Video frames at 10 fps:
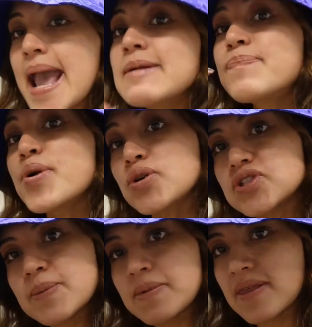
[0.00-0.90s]
El
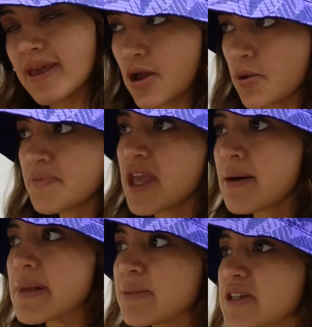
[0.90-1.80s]
próximo video
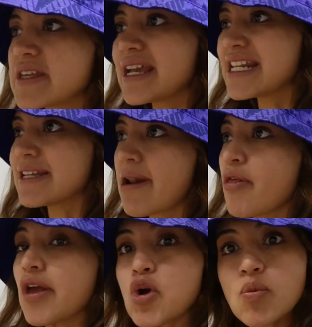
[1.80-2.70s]
vamos a seguirles
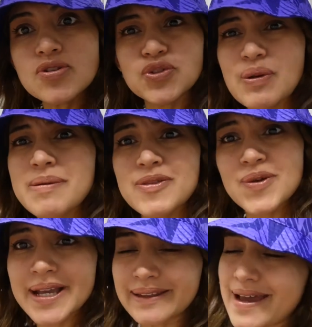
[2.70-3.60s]
hablando de cómo estoy
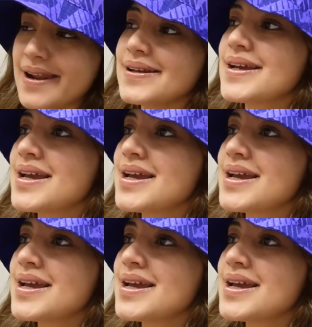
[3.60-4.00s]
viviendo en Qatar,